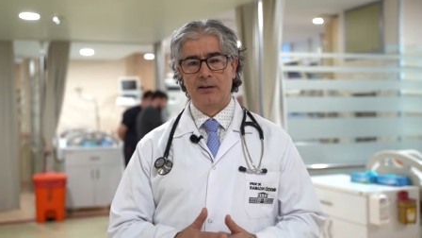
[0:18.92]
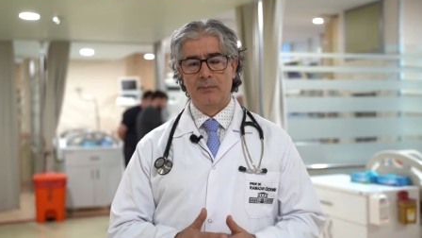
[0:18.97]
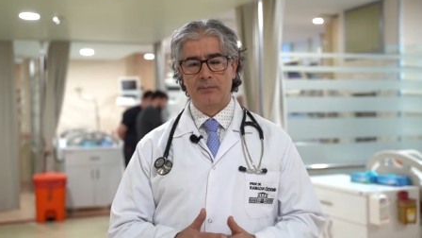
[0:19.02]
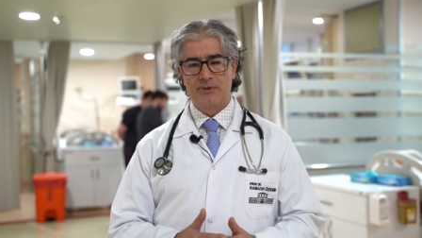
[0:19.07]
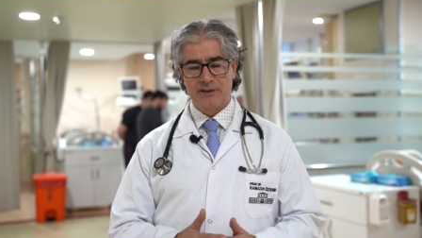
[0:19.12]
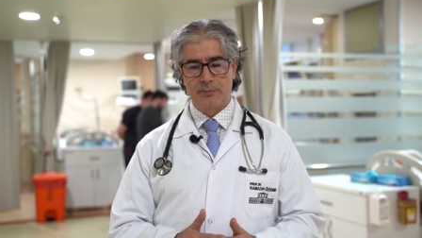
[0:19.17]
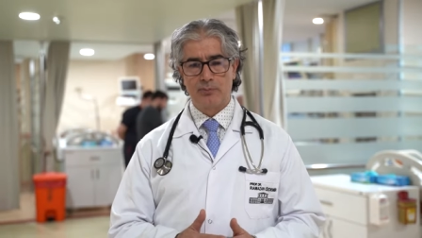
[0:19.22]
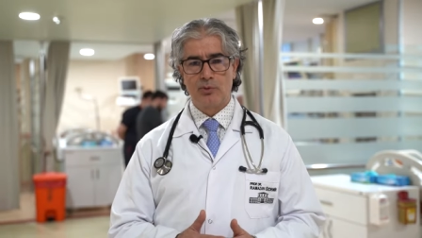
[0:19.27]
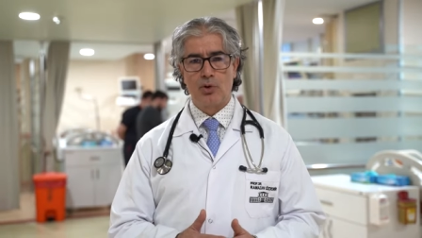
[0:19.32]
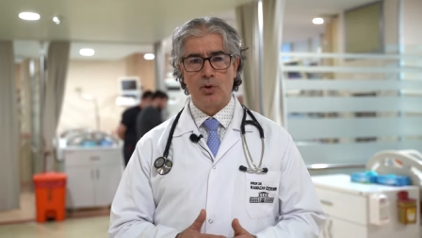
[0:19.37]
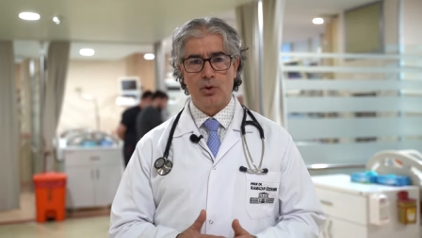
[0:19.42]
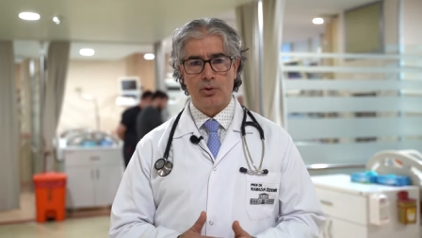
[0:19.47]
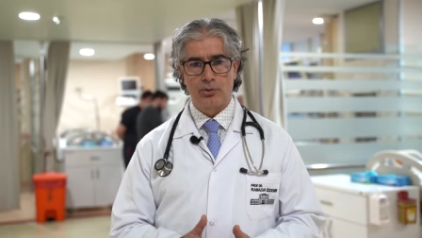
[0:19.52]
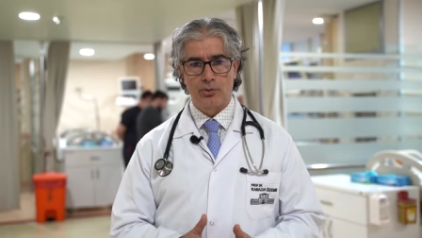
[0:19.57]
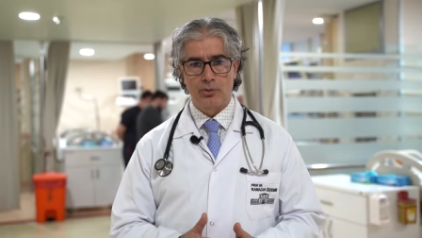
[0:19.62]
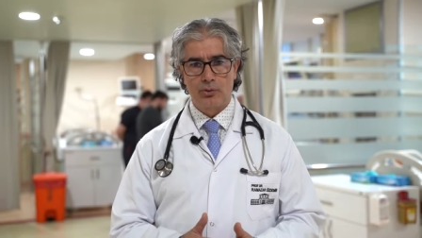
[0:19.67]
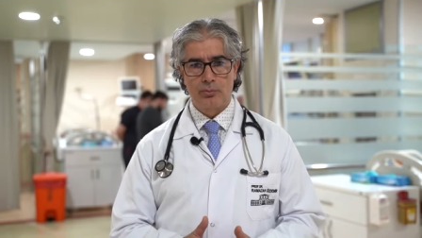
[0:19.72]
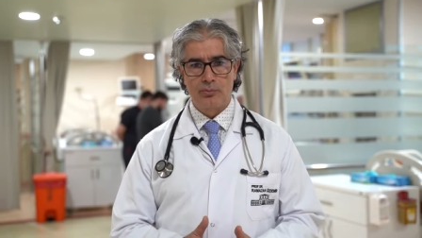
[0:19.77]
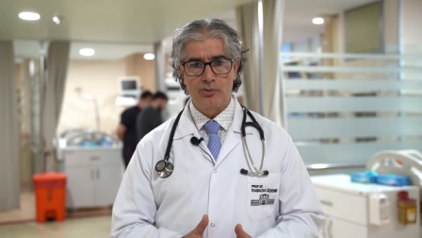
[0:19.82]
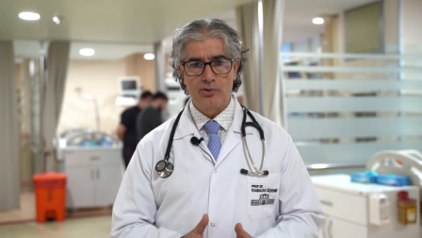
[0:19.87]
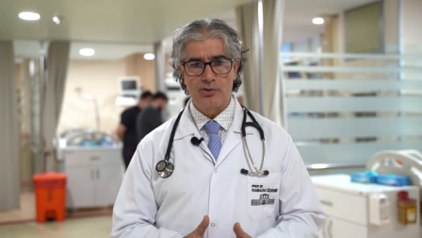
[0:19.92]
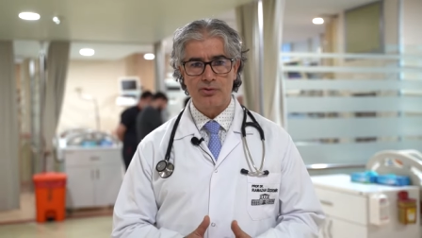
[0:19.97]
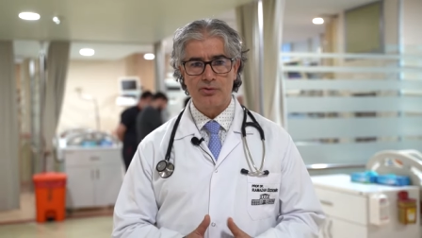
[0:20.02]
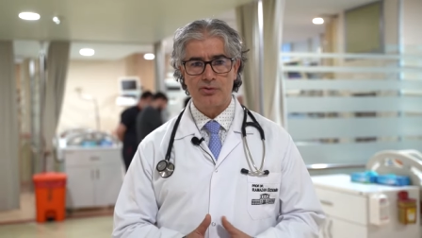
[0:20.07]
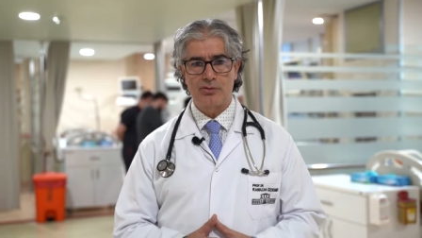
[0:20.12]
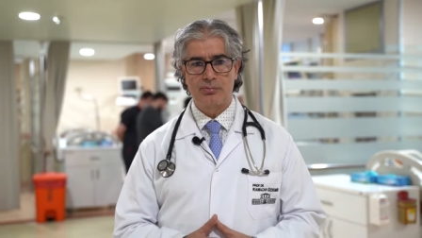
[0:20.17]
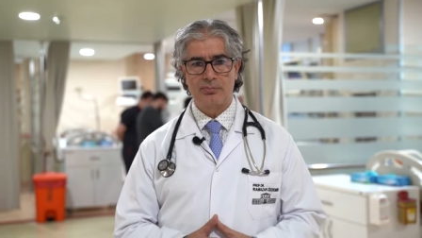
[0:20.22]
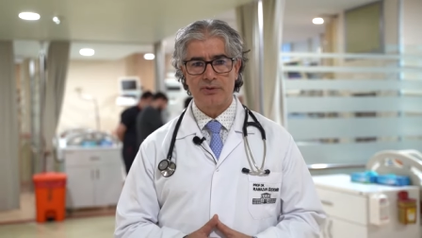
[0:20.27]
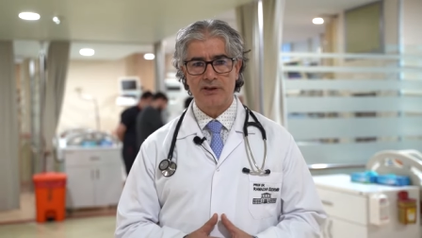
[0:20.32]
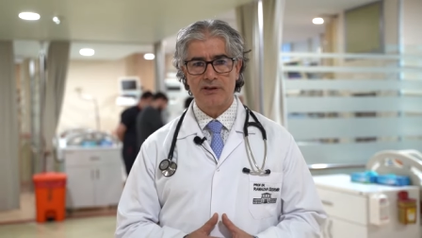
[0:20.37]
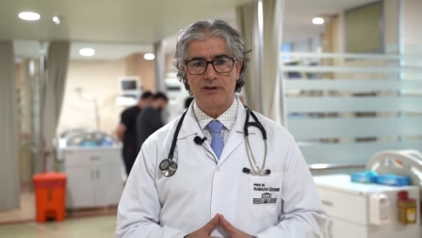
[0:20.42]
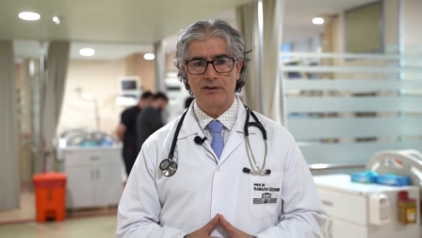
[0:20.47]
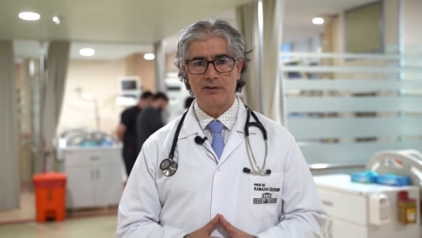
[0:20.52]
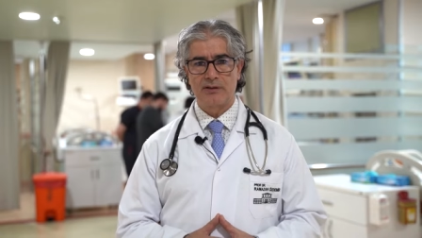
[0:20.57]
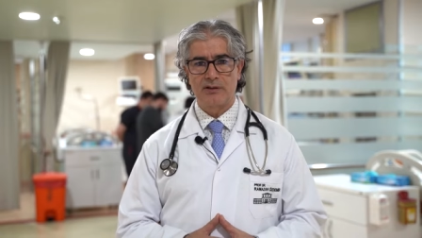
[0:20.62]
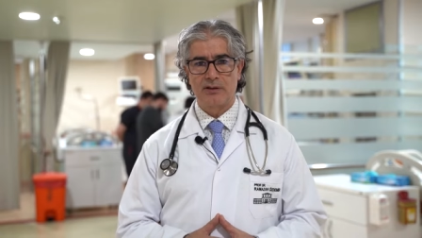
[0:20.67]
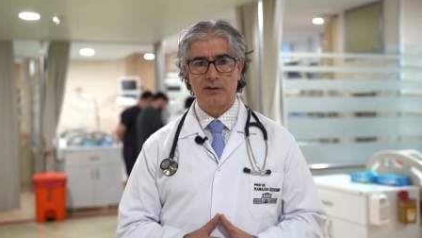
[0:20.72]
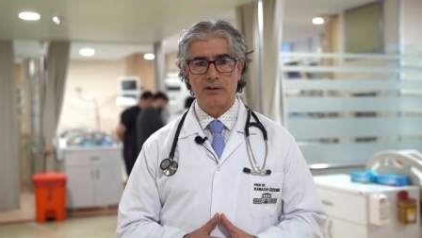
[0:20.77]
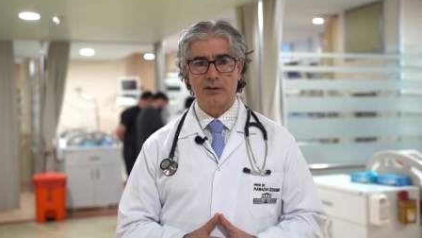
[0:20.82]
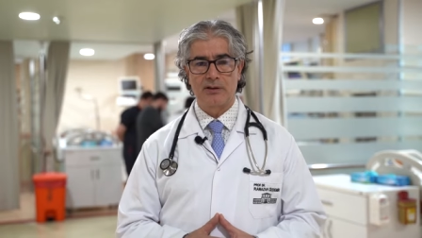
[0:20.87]
bizim gördüğümüz bir
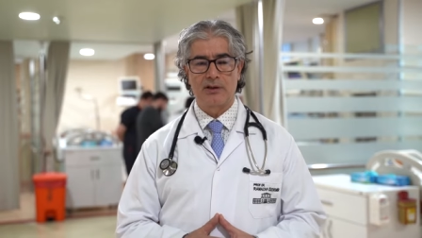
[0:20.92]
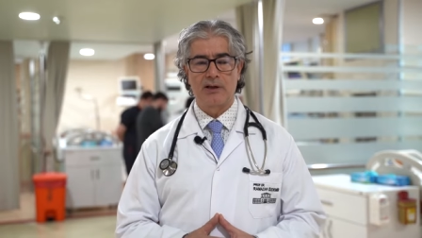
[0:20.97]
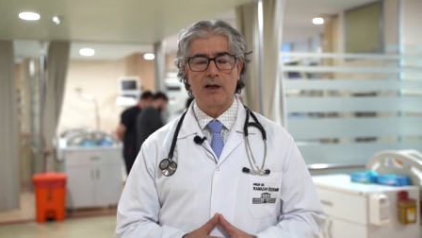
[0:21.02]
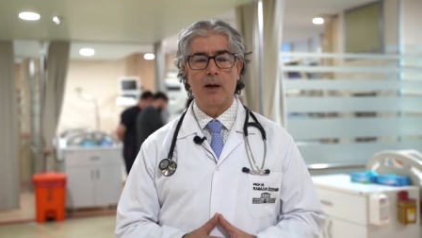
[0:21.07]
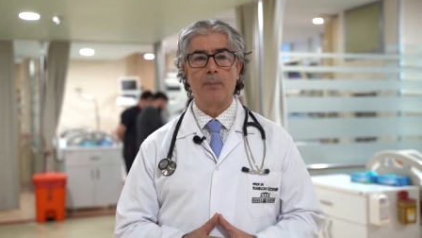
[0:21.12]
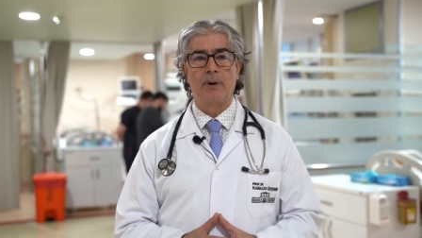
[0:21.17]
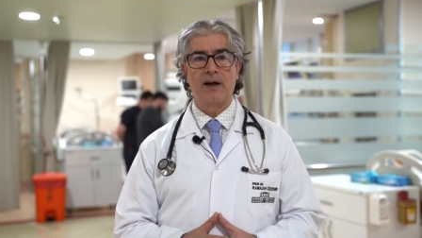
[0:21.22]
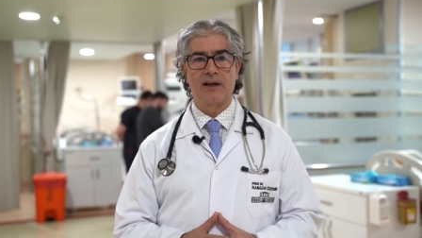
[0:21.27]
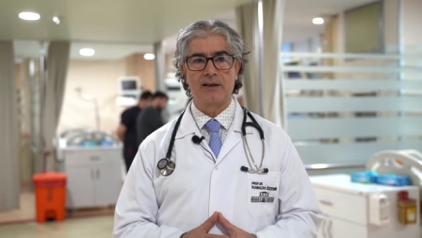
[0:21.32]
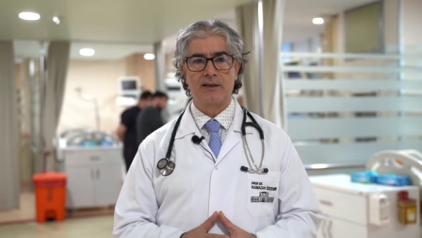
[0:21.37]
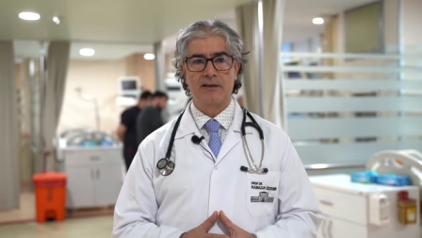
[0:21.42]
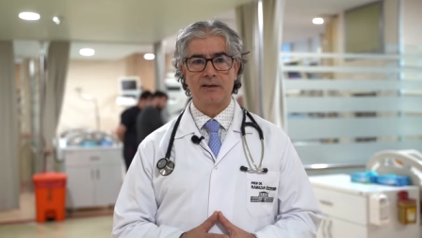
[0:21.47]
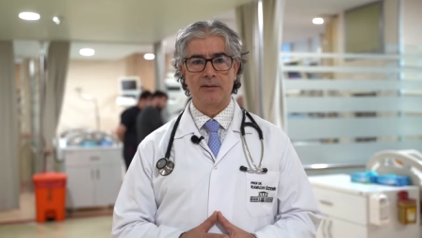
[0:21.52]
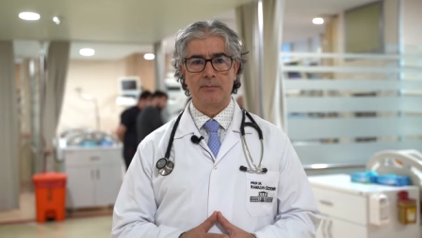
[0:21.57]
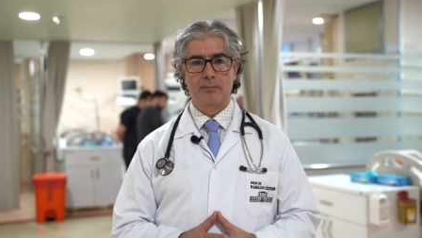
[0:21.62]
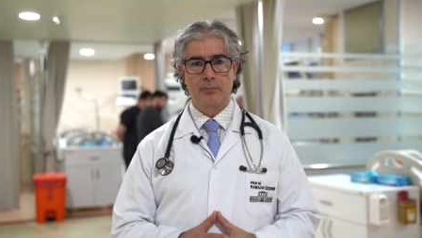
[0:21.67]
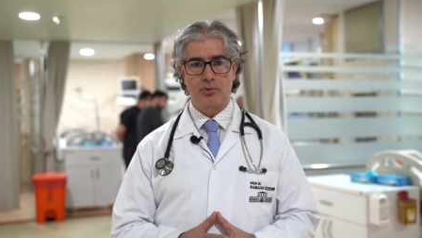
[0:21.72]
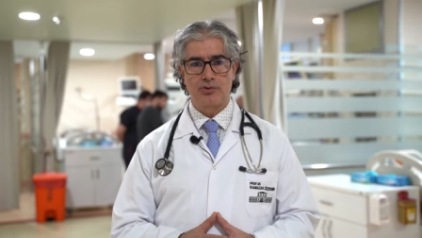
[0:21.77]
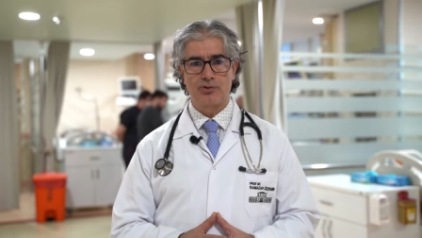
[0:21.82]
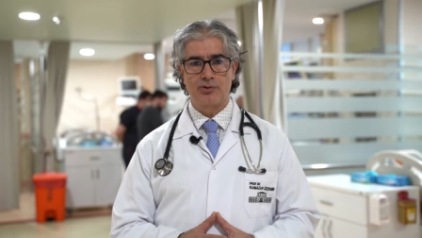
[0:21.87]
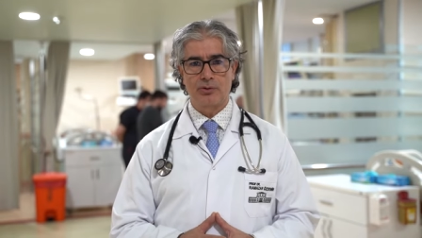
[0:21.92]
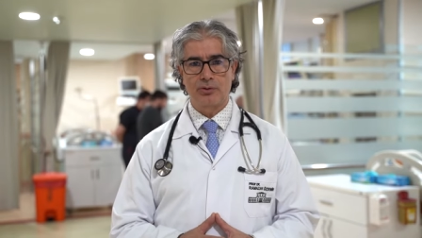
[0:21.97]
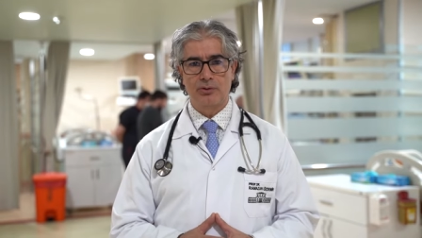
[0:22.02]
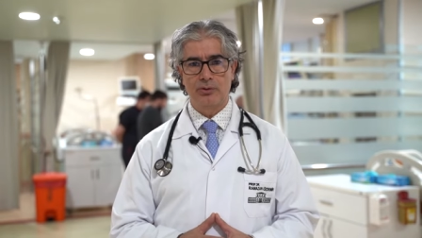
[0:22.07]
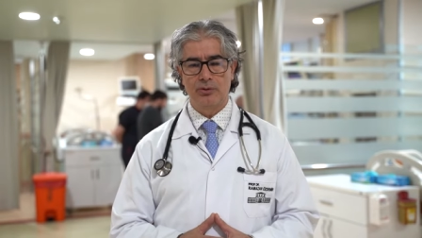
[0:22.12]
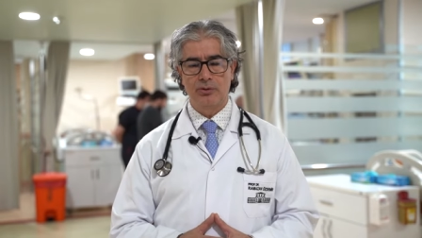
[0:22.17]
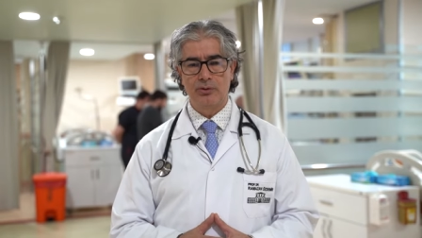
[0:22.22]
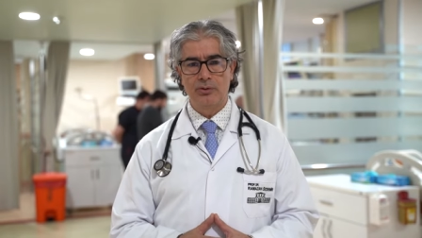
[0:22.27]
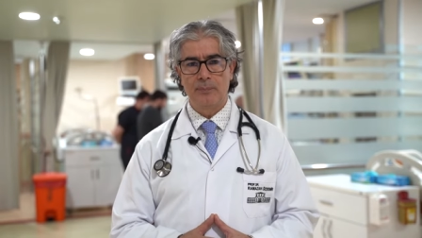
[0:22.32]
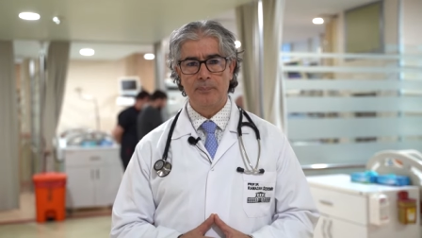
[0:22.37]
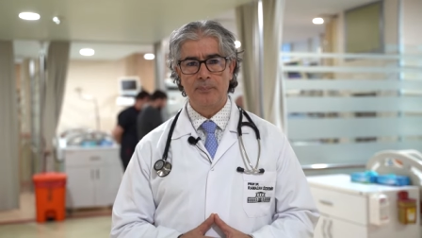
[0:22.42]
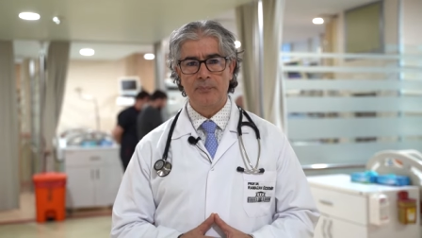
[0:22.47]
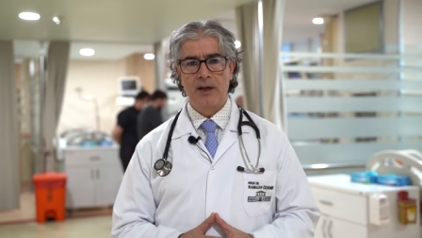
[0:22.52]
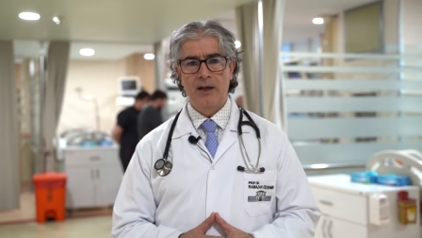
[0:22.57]
e, kapak bozukluğu.